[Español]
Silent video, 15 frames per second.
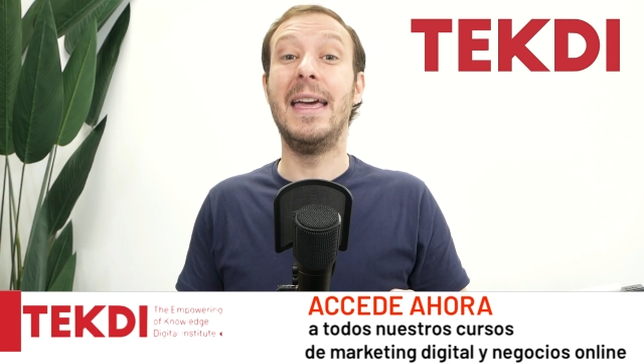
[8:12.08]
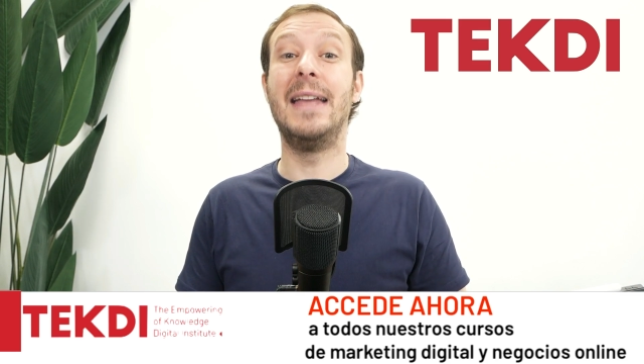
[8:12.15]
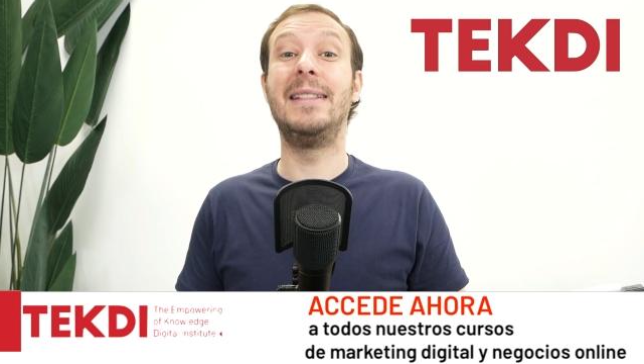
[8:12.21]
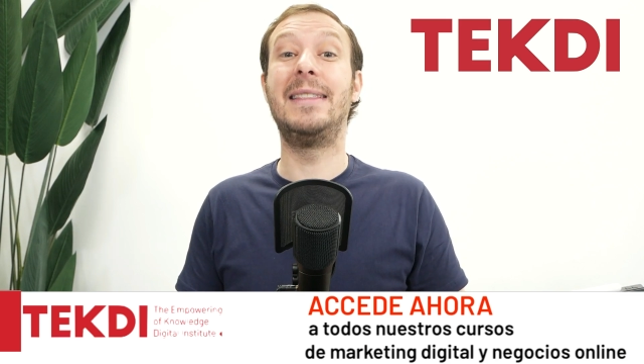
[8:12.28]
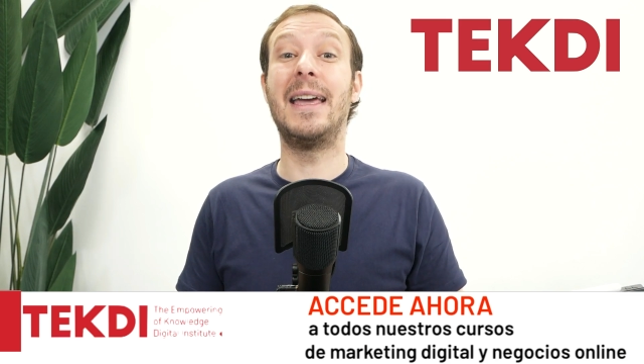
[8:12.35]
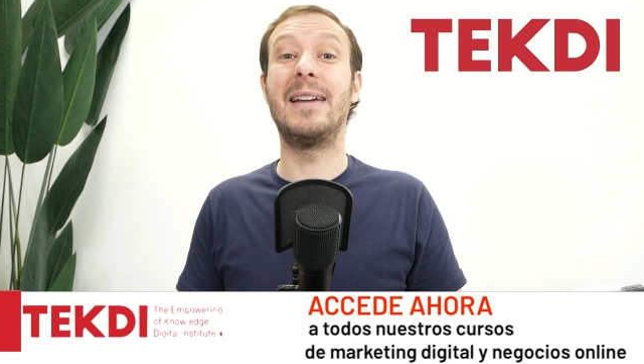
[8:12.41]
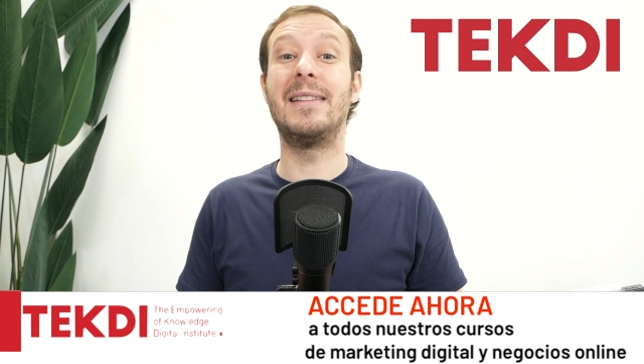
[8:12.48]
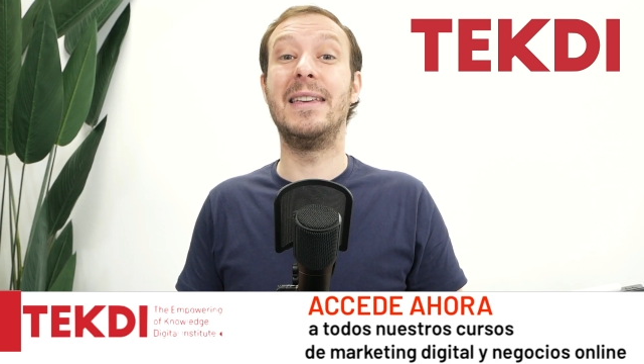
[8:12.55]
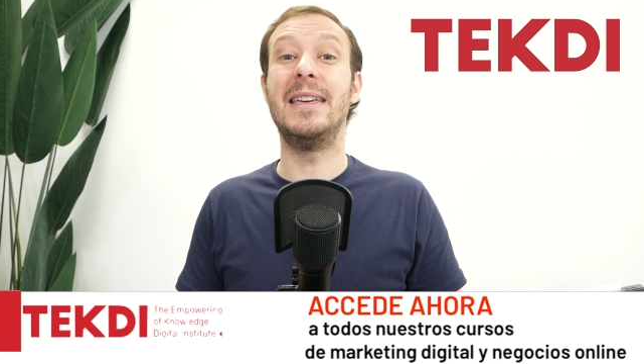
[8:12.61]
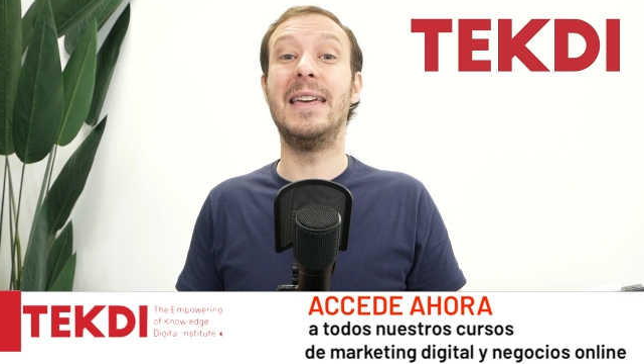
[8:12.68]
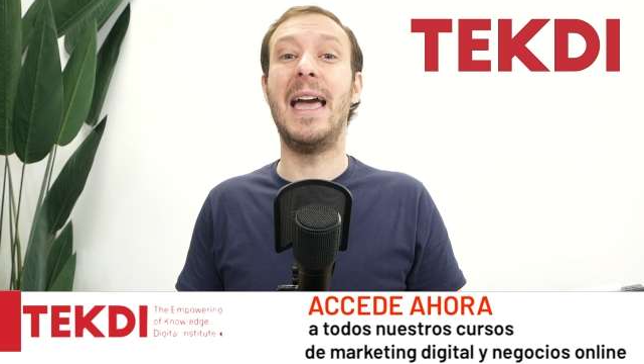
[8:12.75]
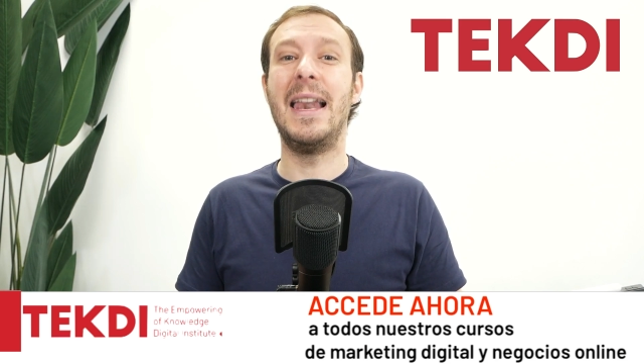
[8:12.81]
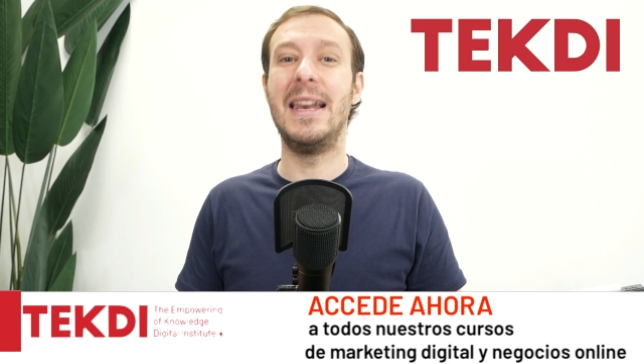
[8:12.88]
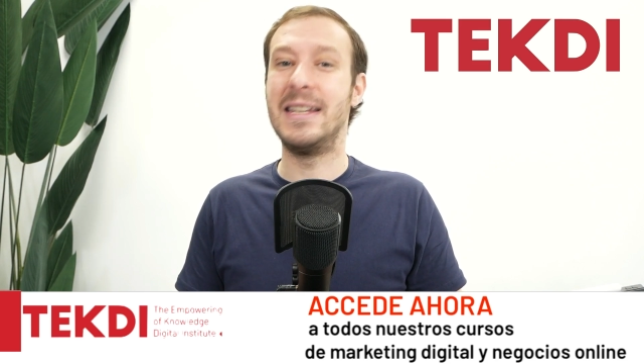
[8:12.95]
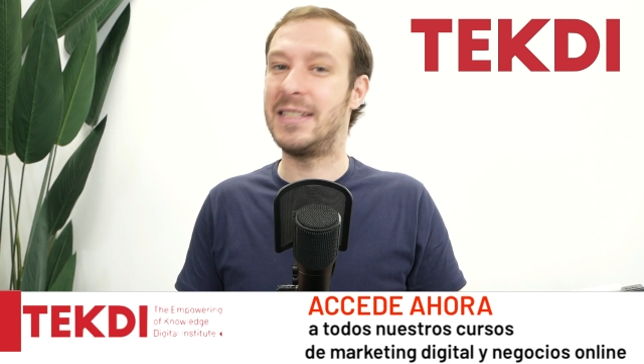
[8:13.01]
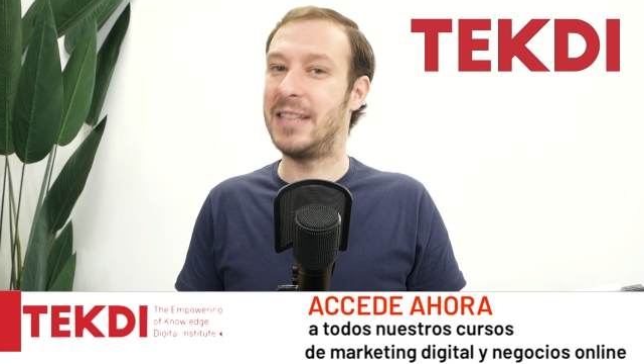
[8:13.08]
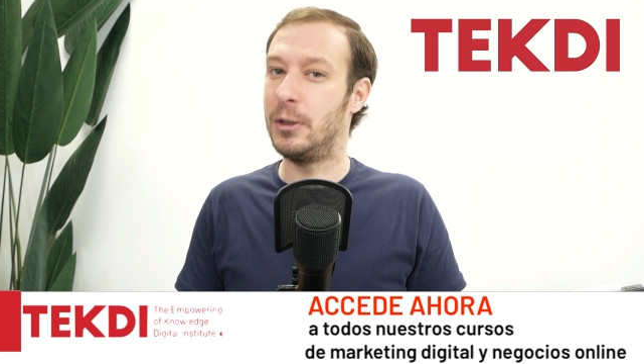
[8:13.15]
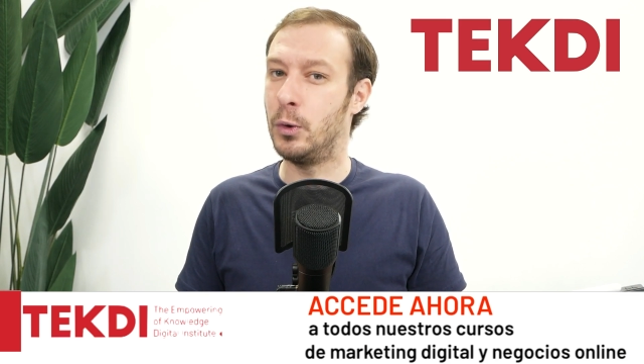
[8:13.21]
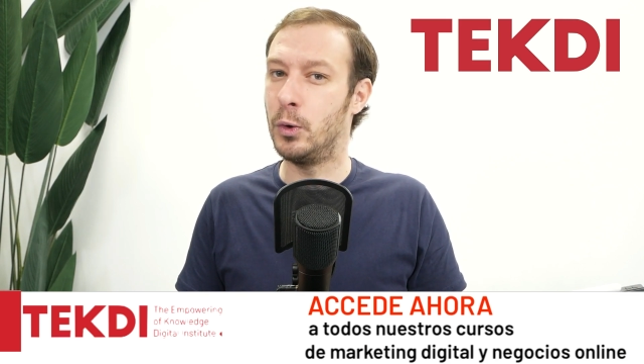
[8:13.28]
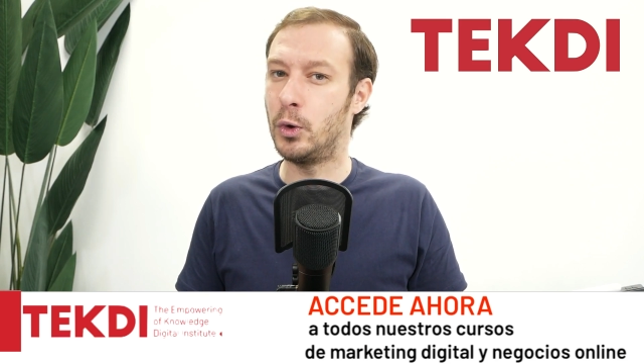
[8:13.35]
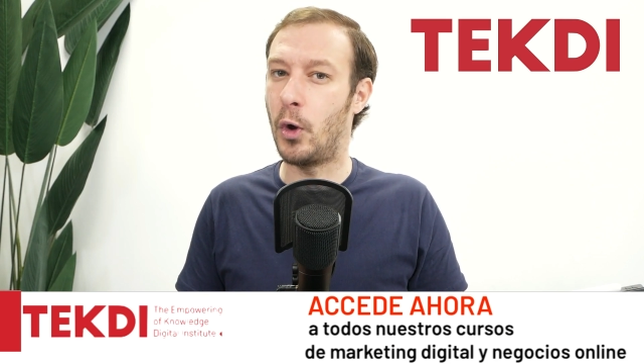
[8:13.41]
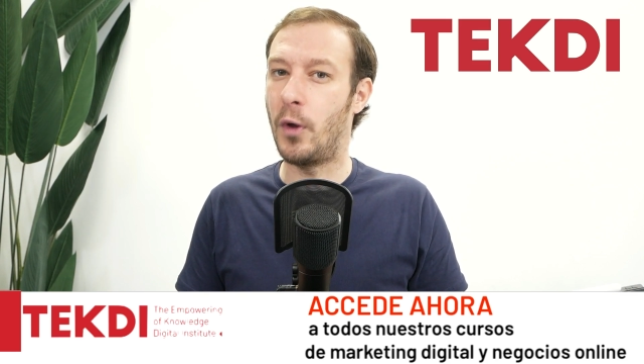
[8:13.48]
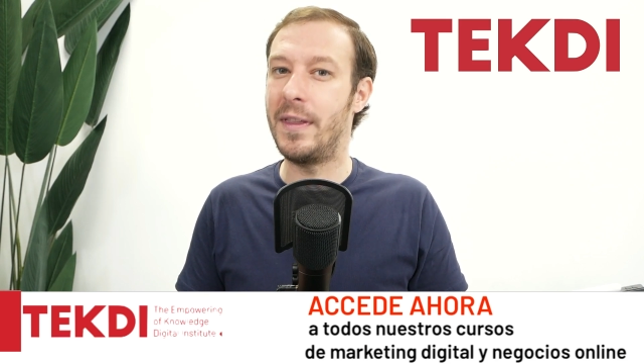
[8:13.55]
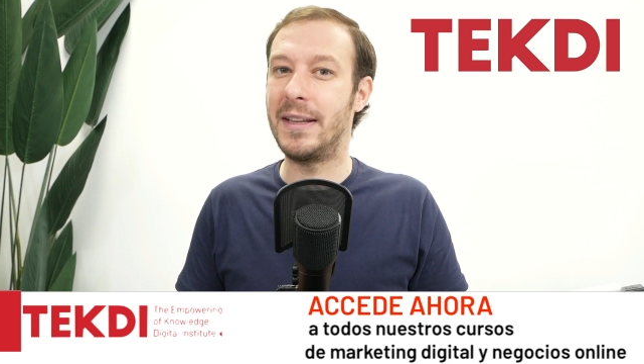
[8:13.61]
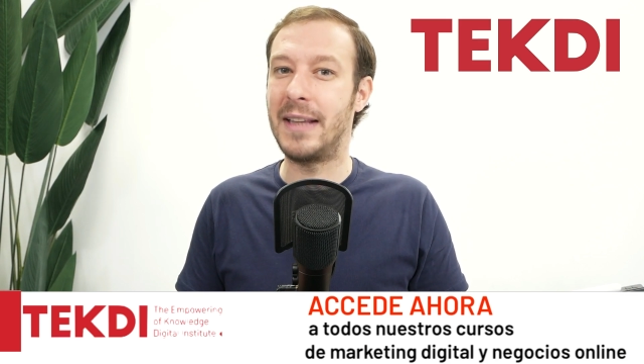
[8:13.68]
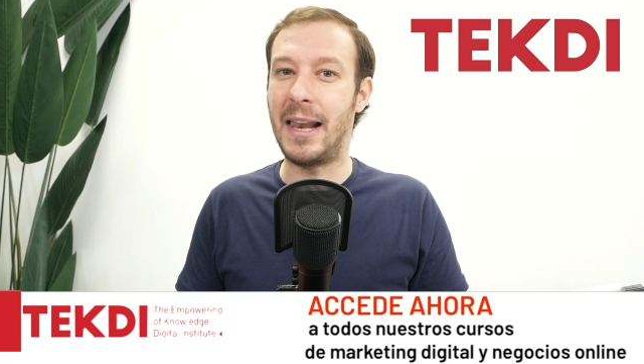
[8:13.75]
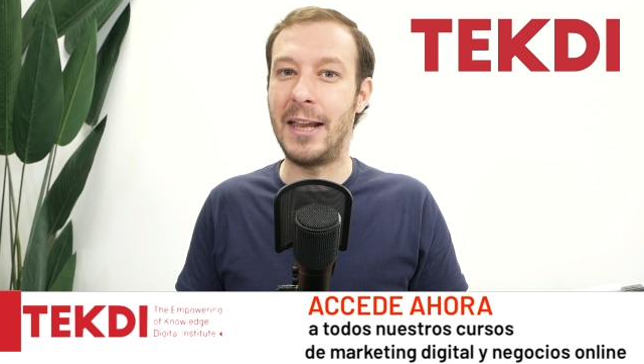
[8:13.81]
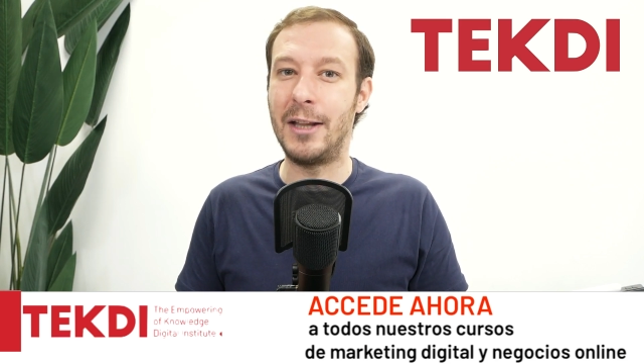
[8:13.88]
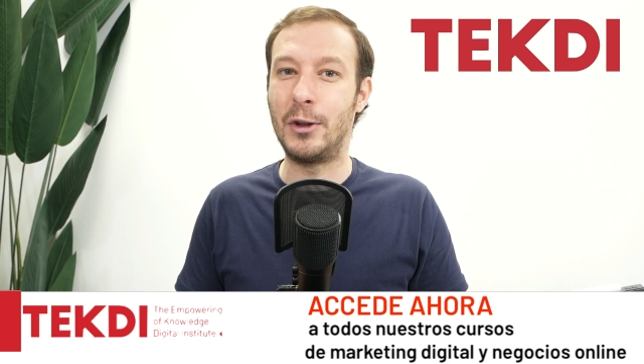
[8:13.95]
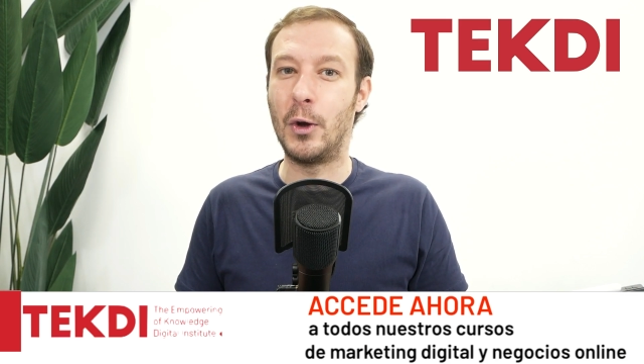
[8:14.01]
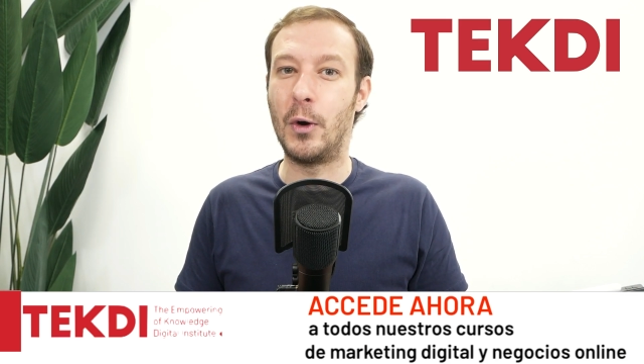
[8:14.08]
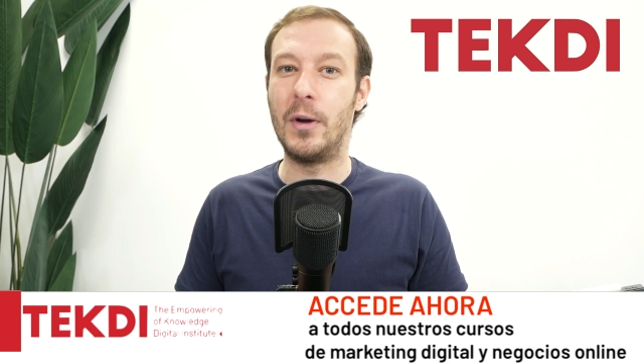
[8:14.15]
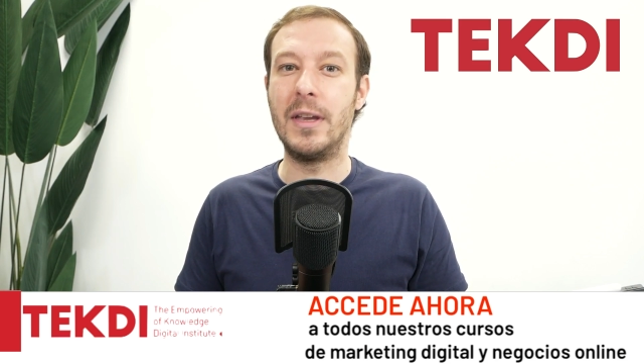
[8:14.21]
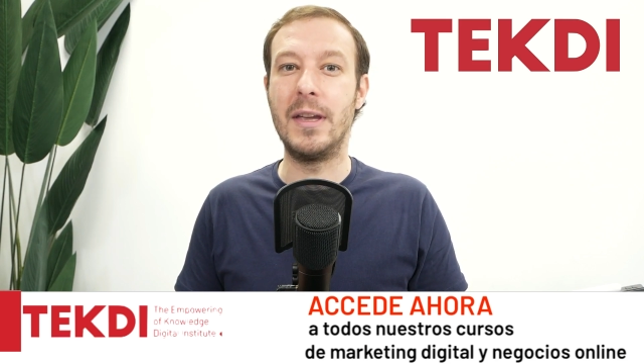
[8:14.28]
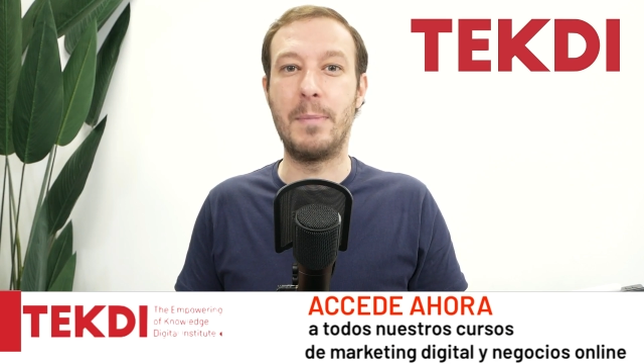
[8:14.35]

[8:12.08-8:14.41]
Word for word: en TECDI, el Instituto de Talento